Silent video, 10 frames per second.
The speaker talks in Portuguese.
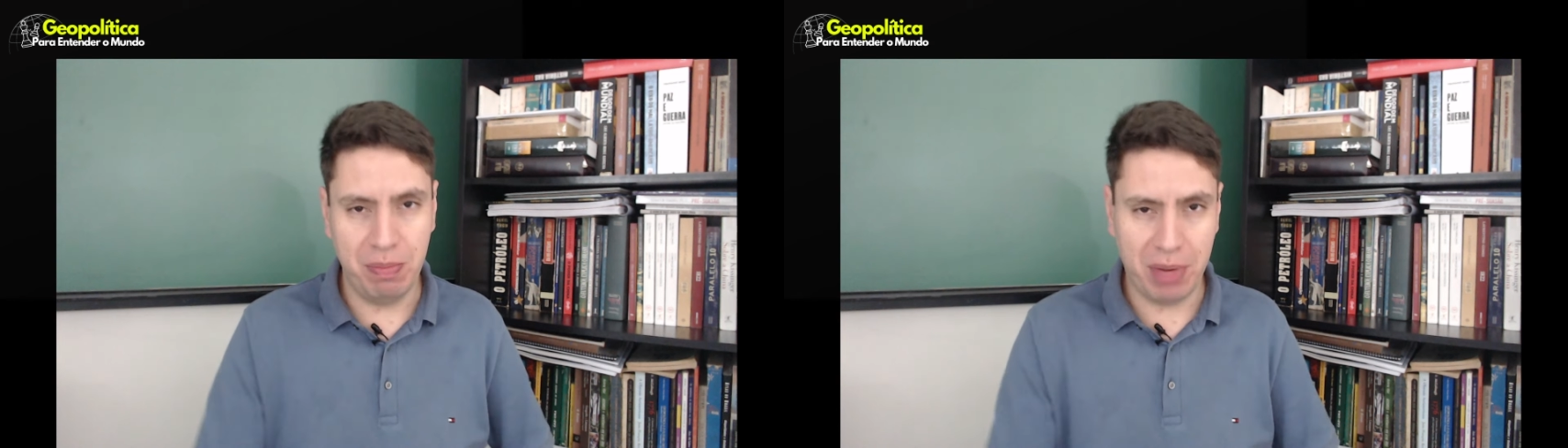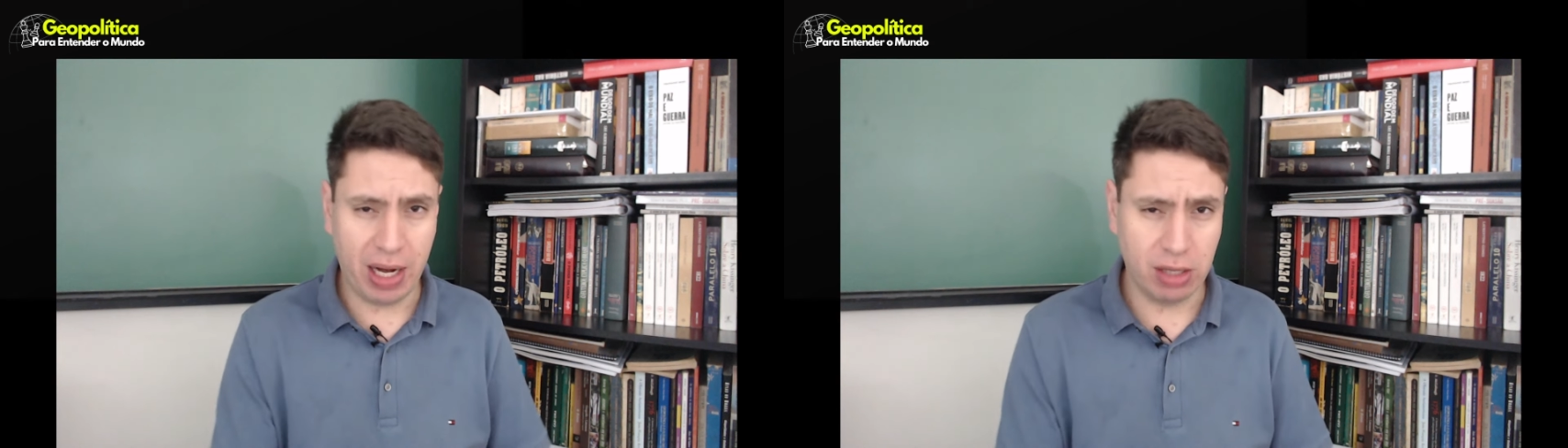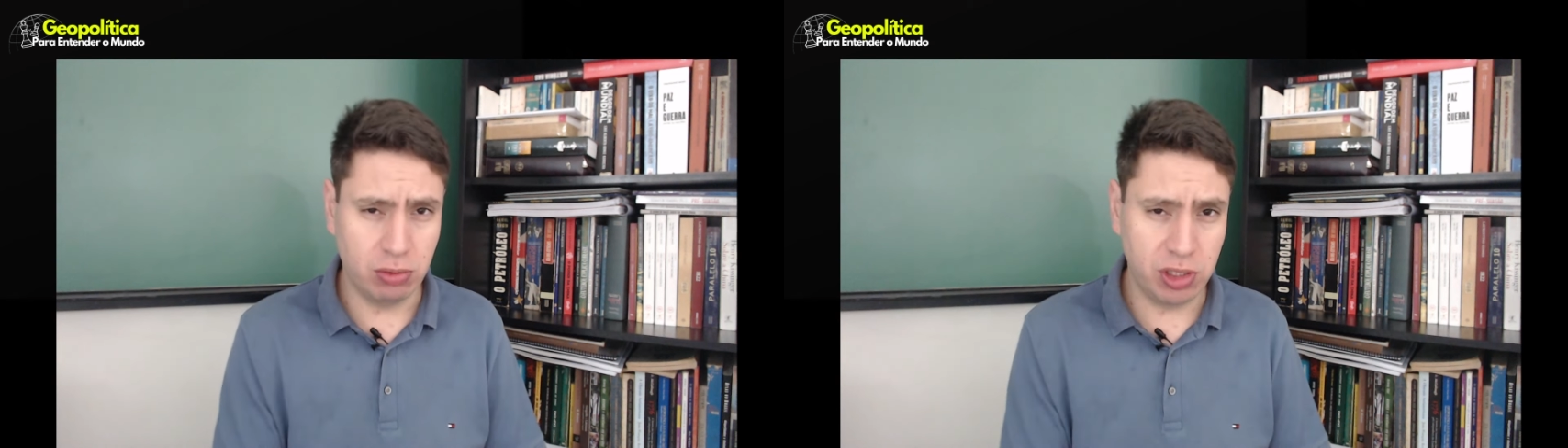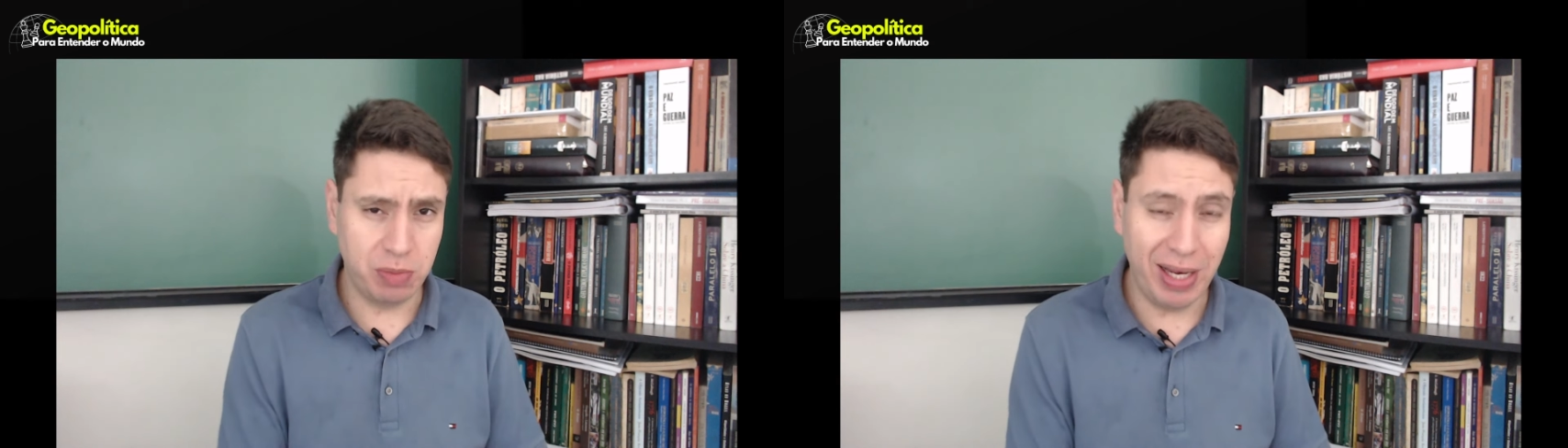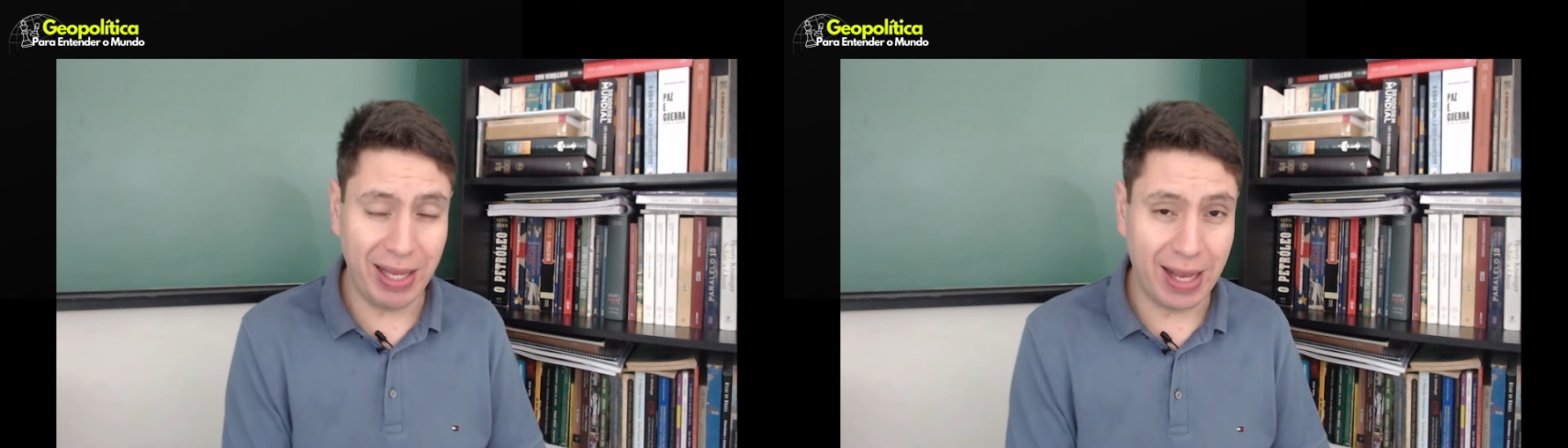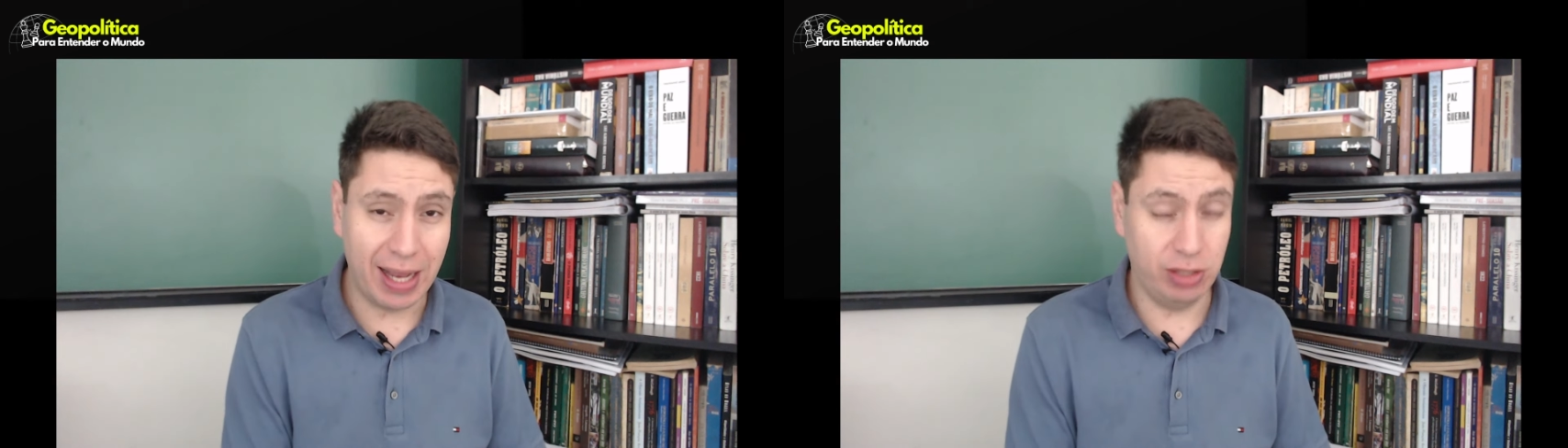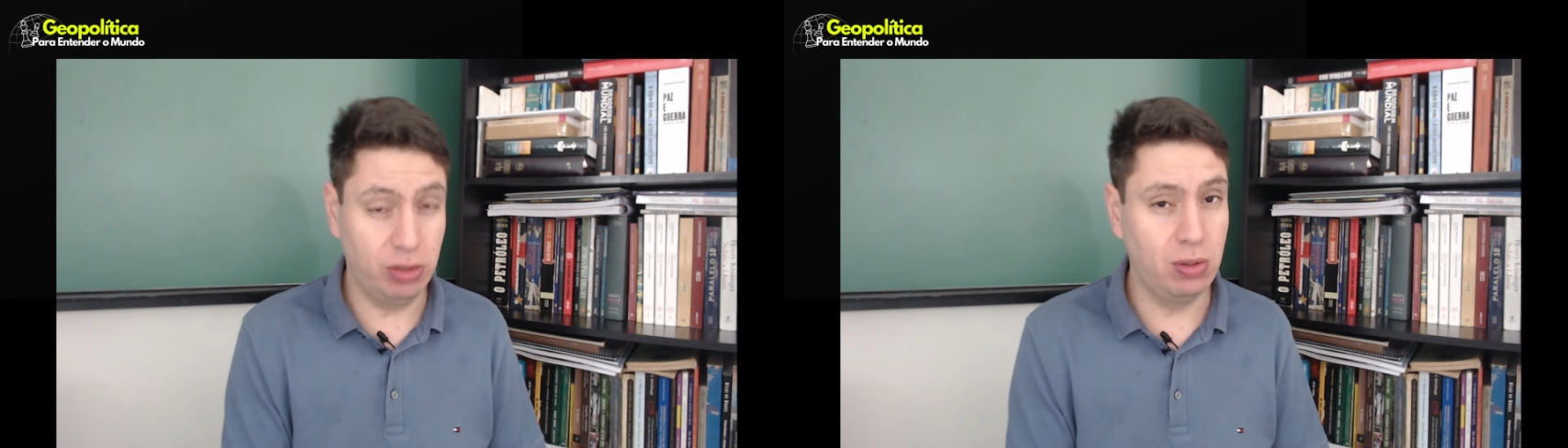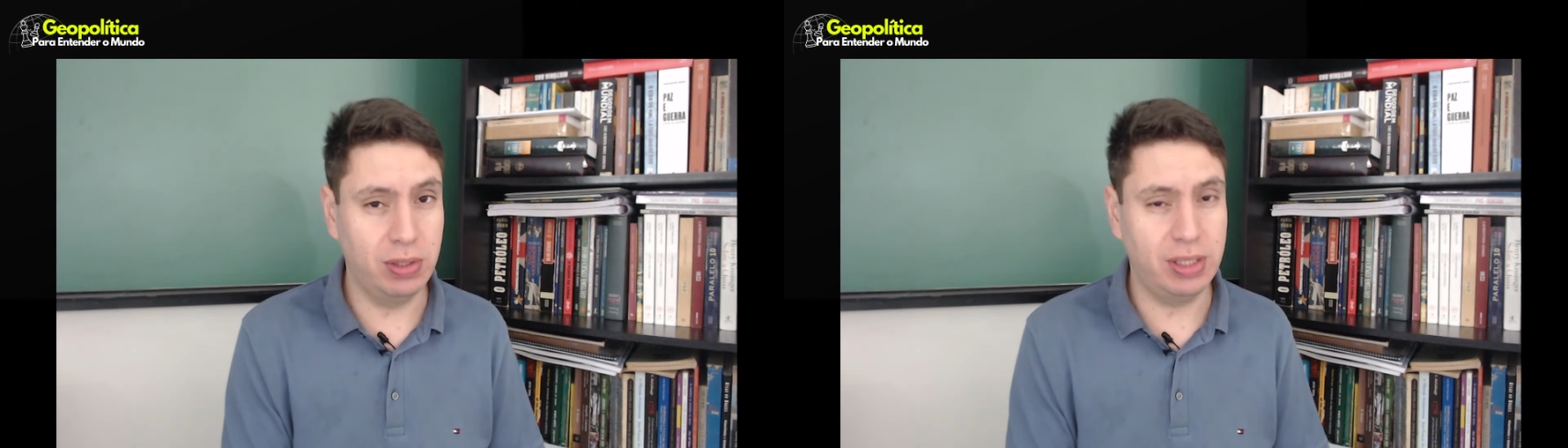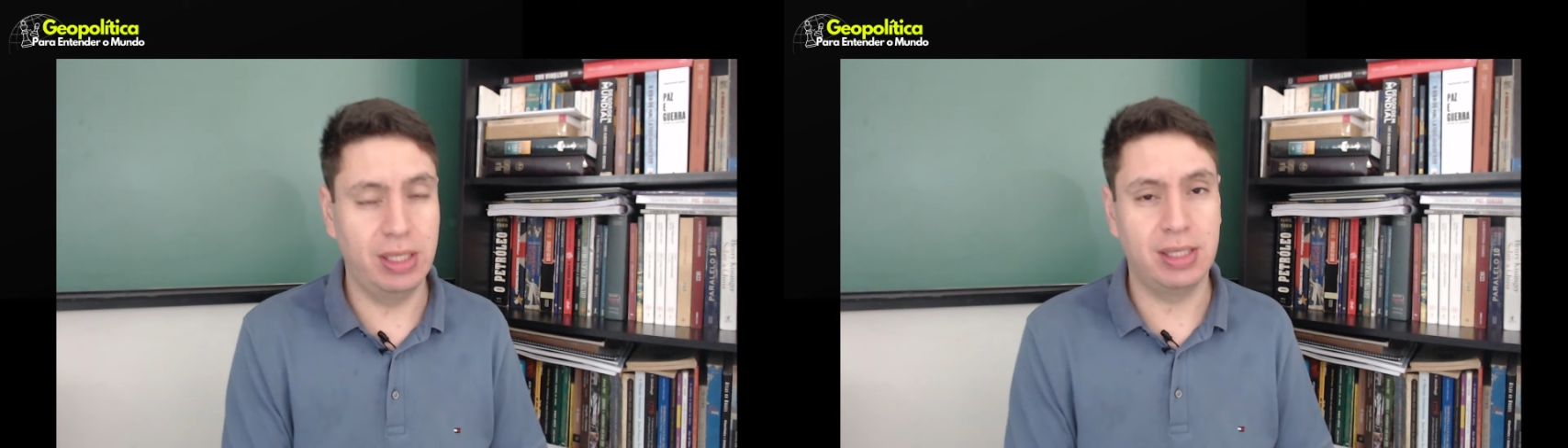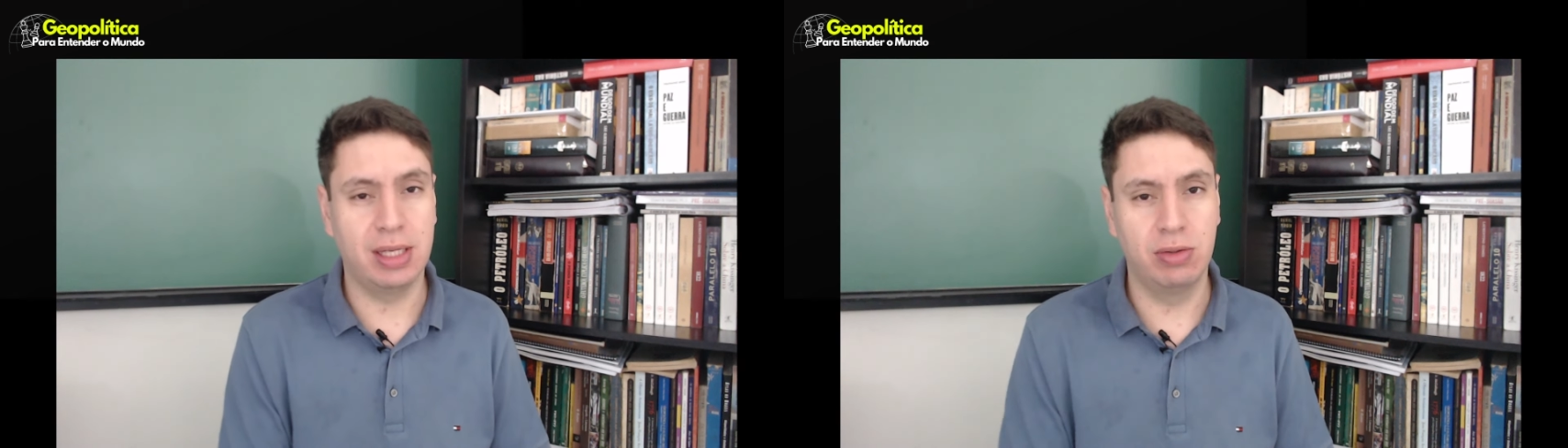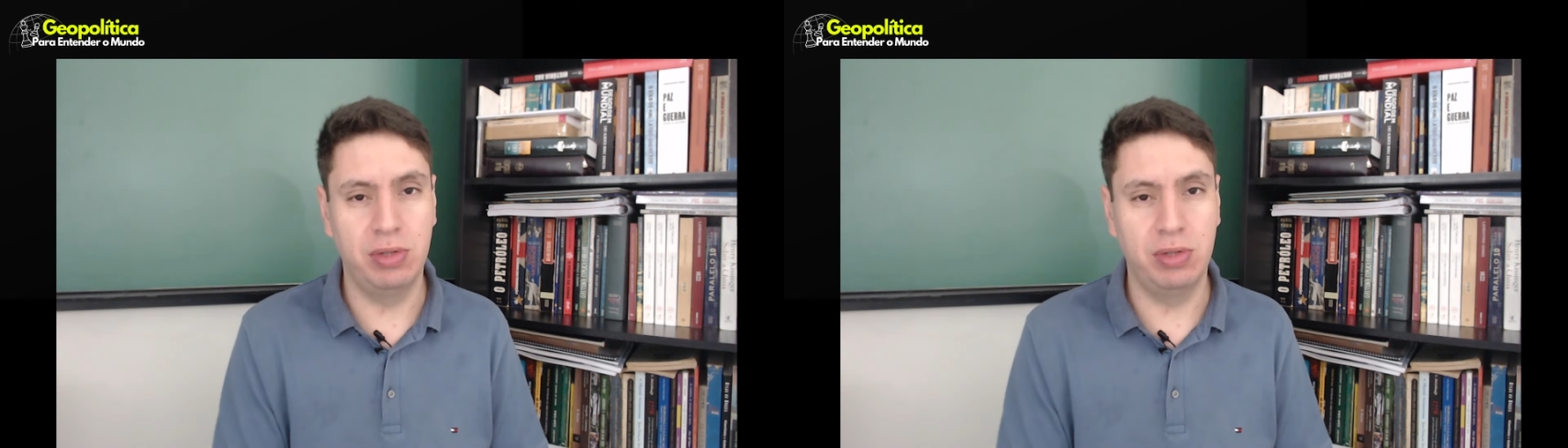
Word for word: embarcações militares dos Estados